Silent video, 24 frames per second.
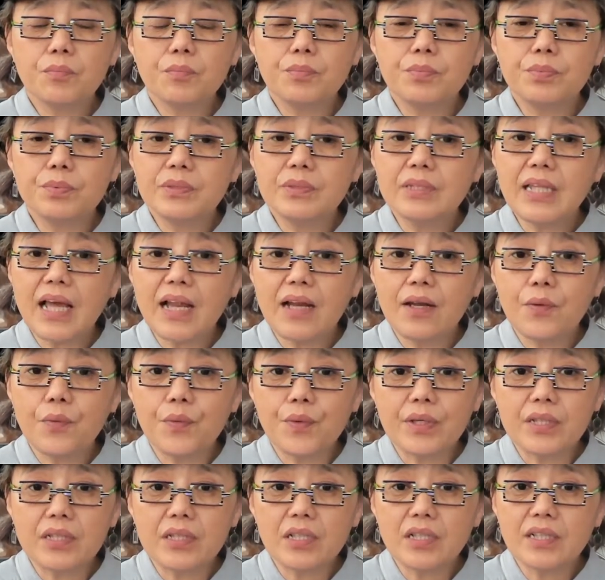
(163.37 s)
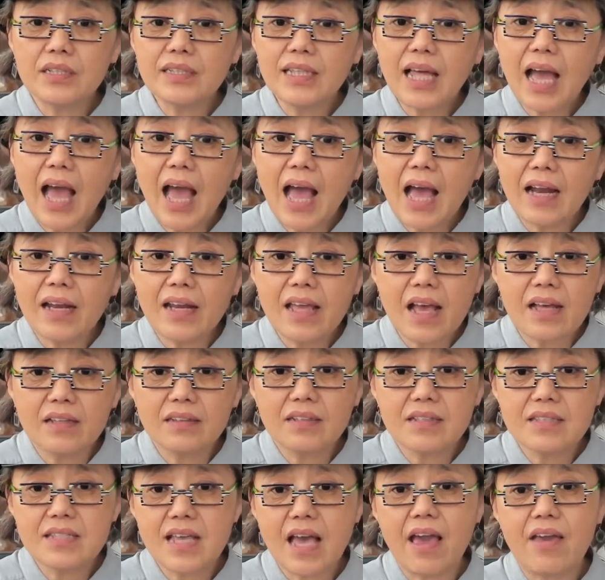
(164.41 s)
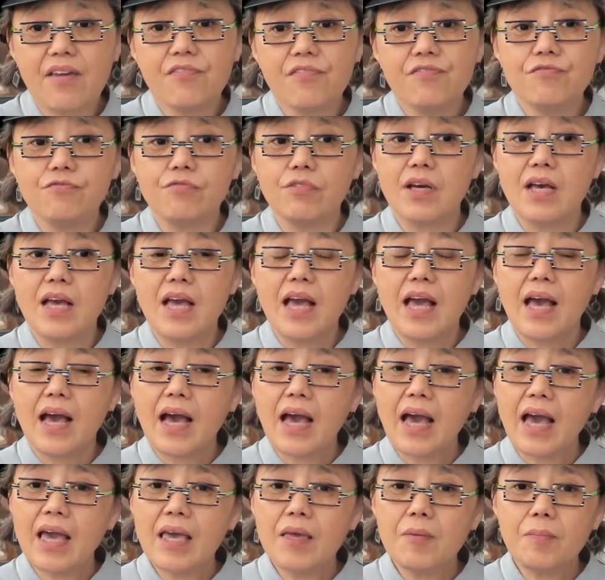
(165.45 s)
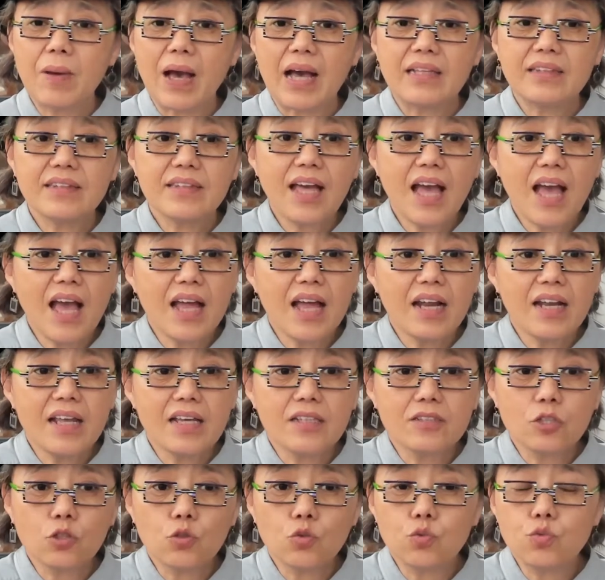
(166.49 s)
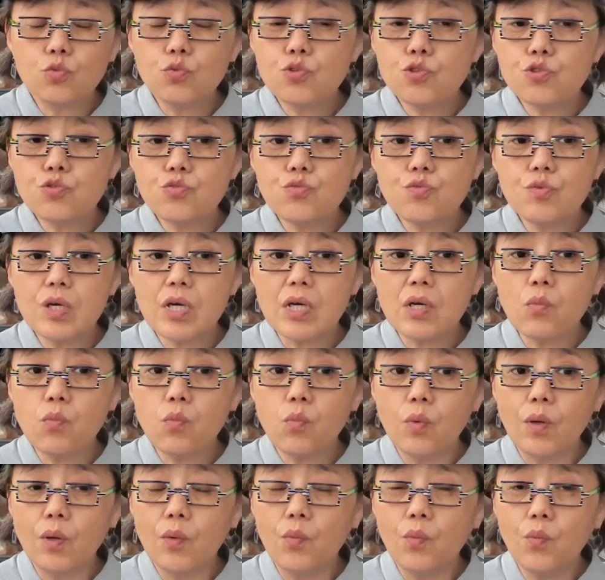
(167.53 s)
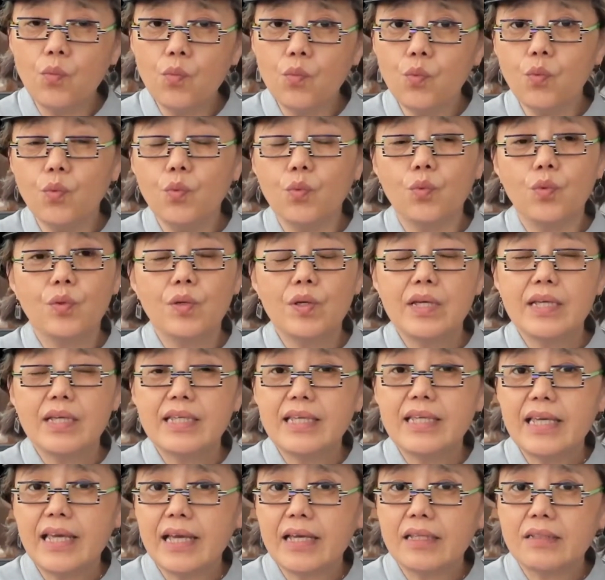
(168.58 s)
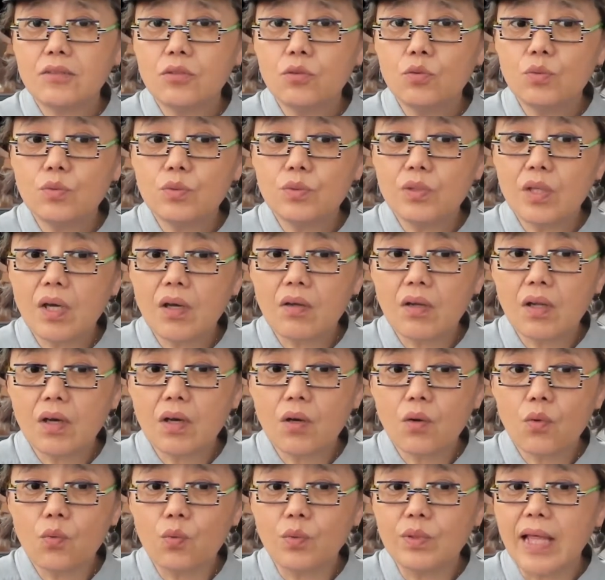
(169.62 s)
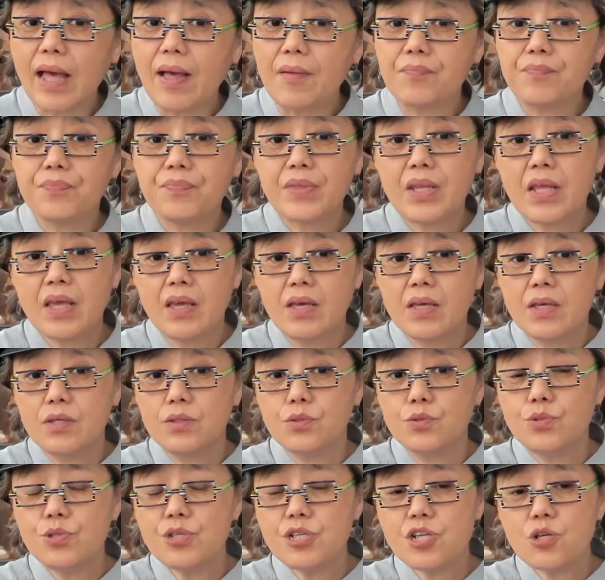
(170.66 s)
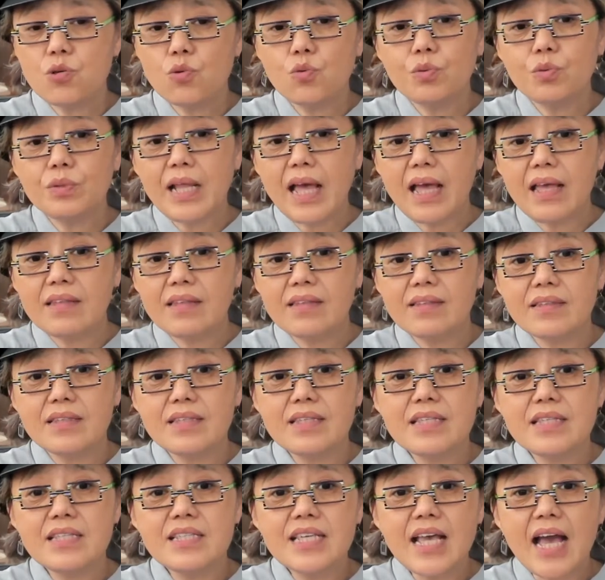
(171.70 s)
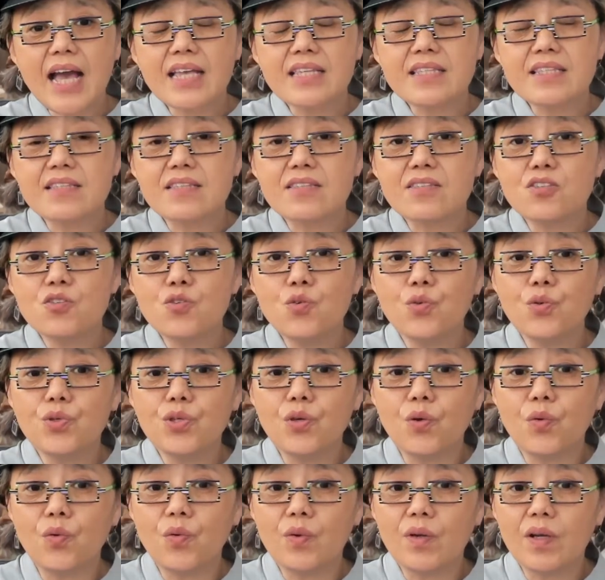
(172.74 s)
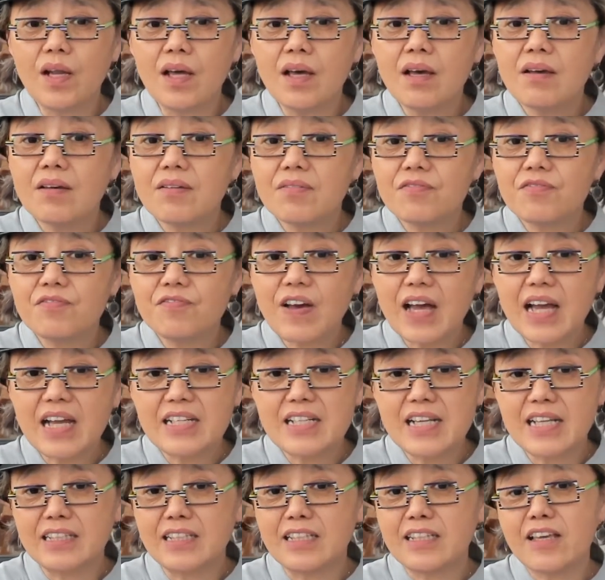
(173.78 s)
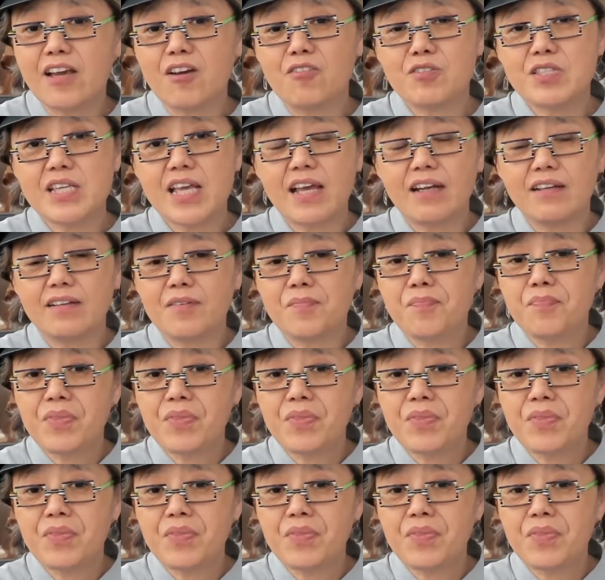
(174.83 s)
不但掠得了大量的财富，还把大量的图书和文物也弄到了湖南，于是湖南一下子就有了发展的条件了。